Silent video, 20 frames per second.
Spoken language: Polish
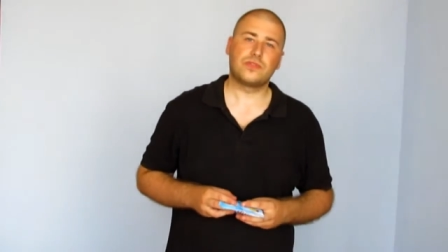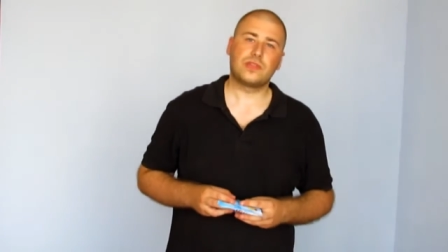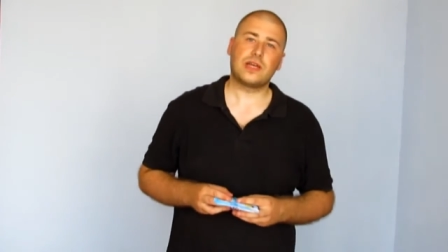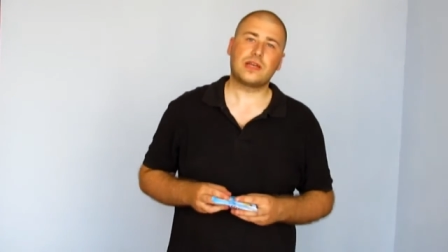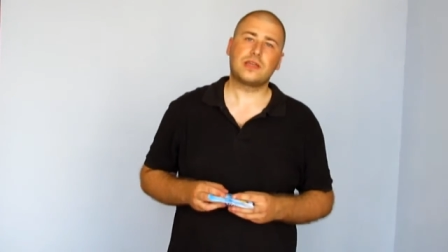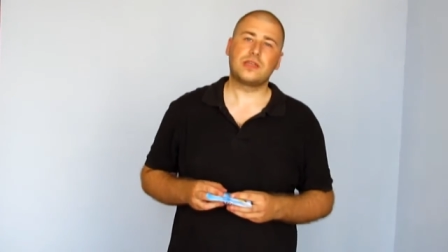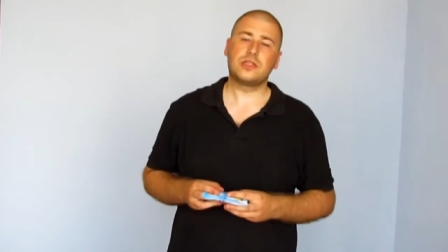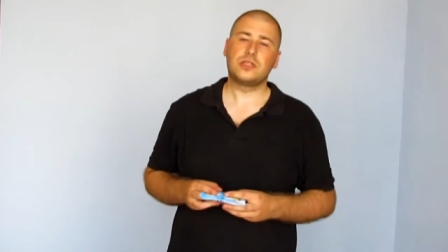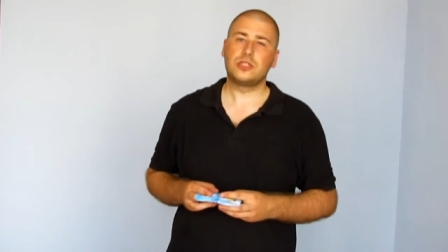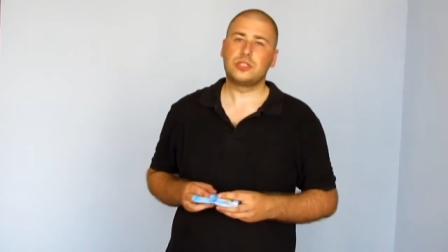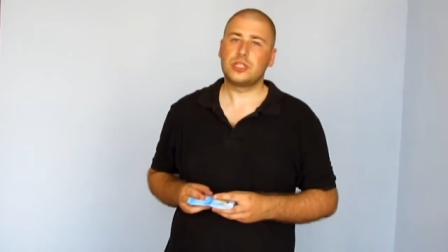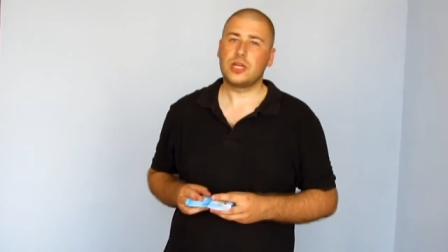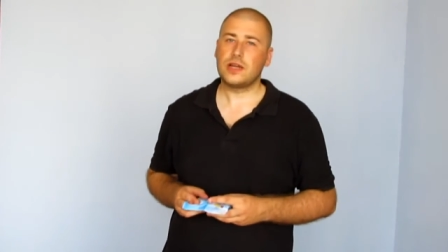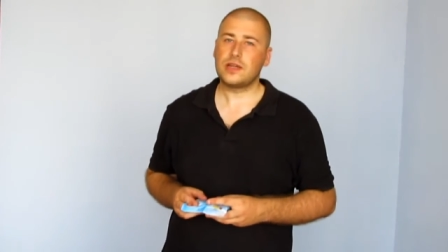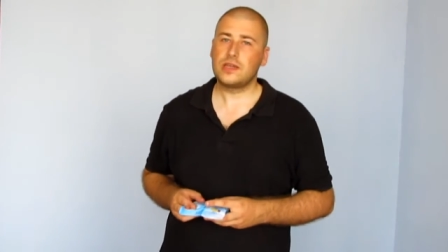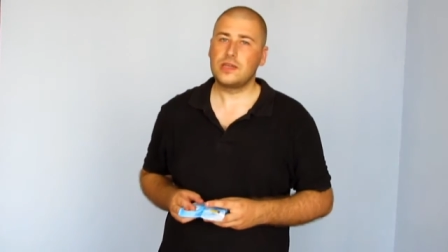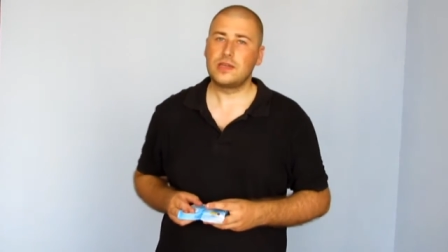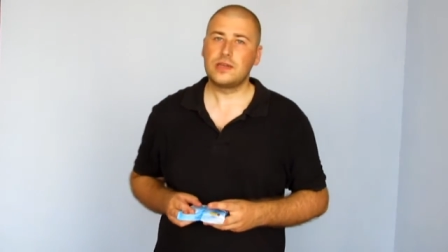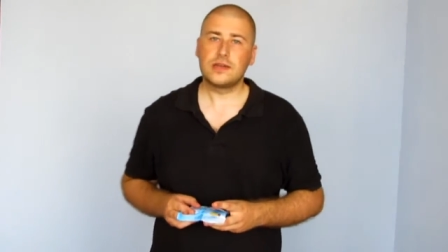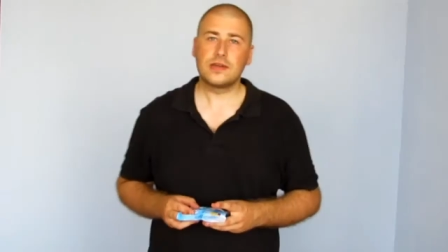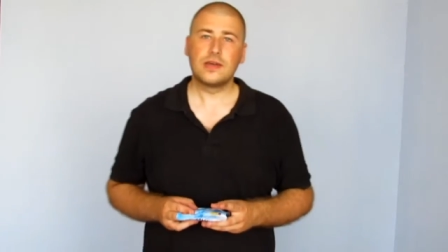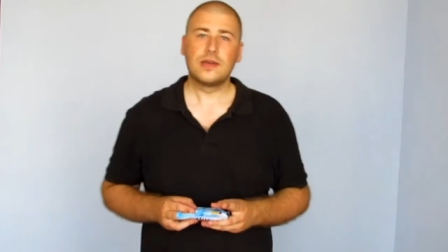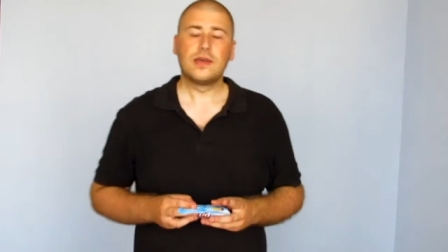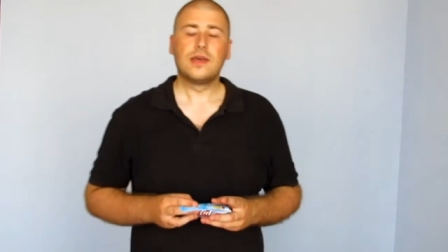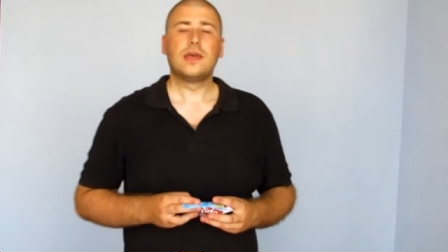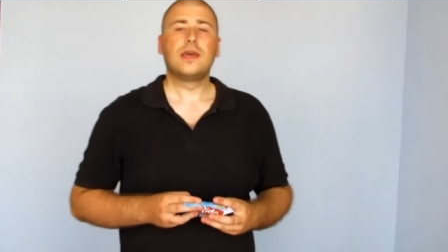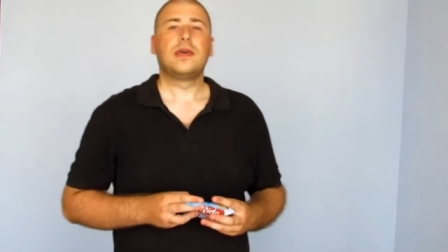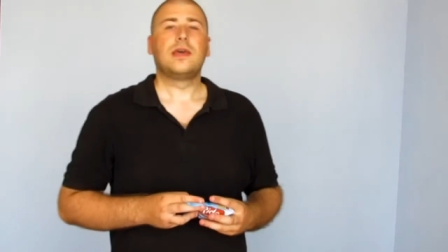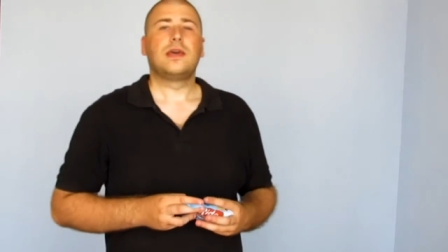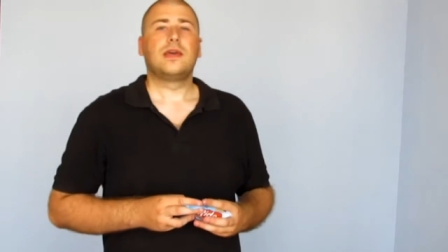takich i siakich,
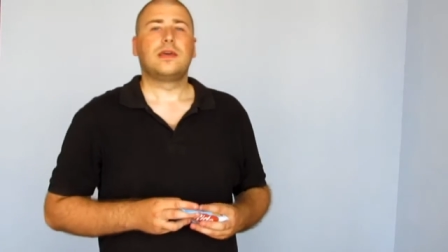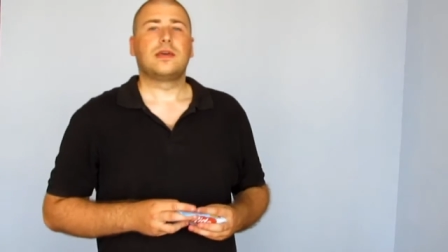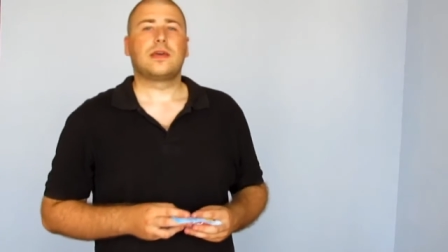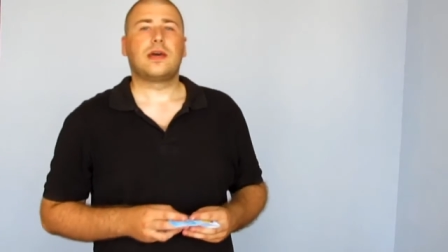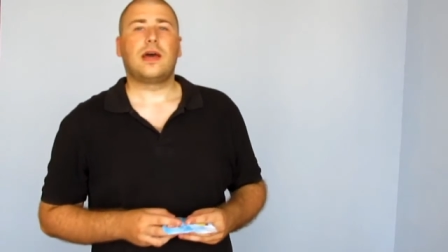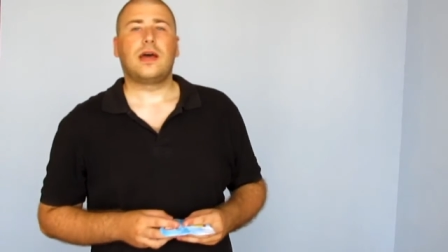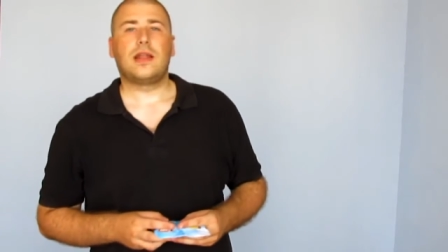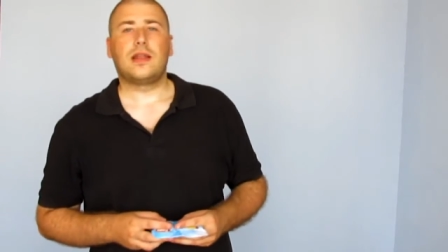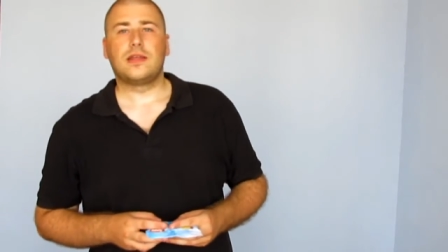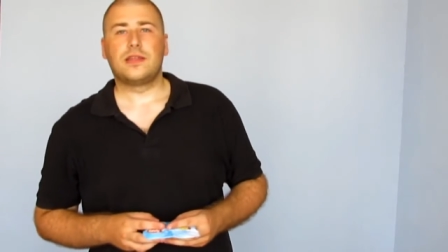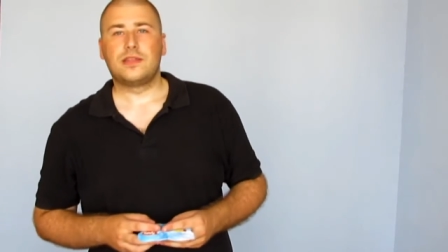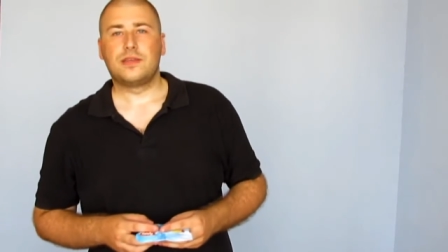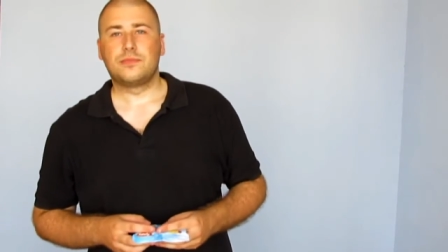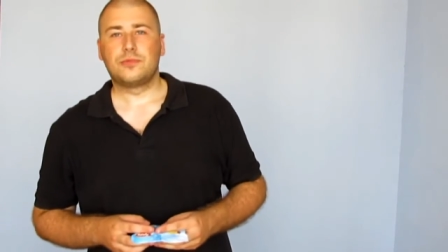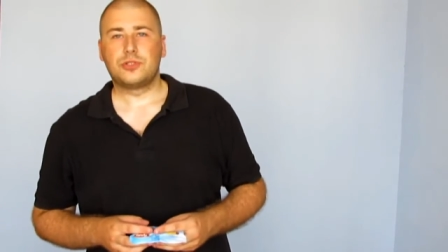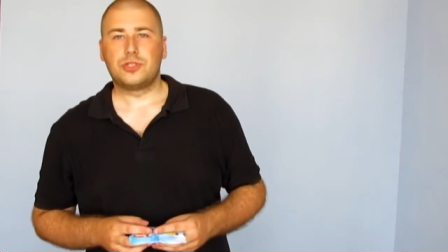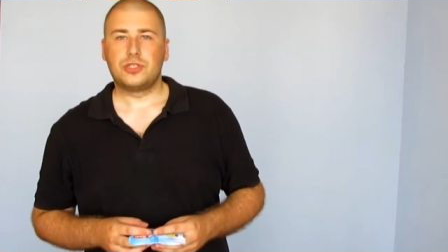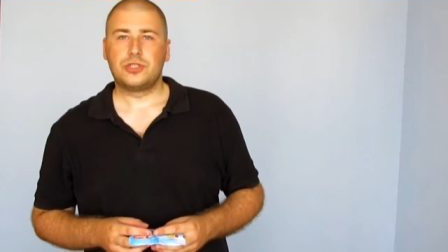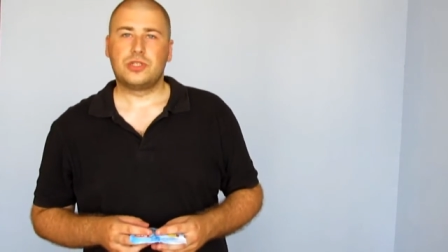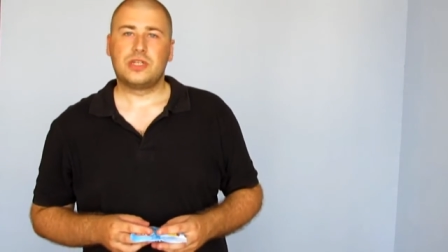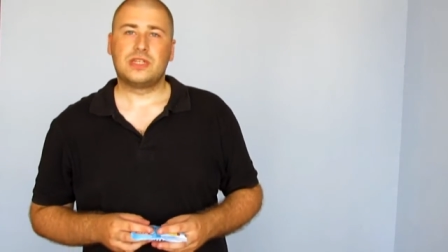ale nie musi